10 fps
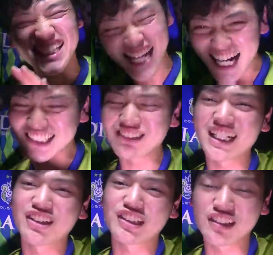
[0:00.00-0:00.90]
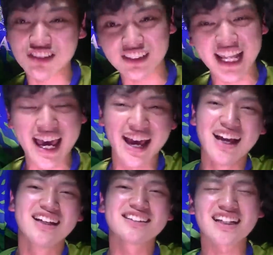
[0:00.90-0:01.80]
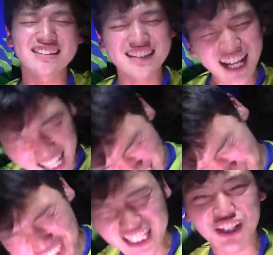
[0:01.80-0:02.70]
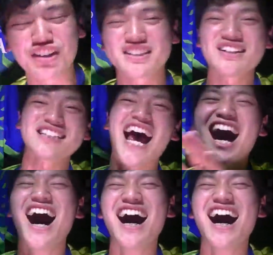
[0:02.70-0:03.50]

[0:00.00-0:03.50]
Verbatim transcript: いやー、去年の記録をね、たった半年で超うしてましたよ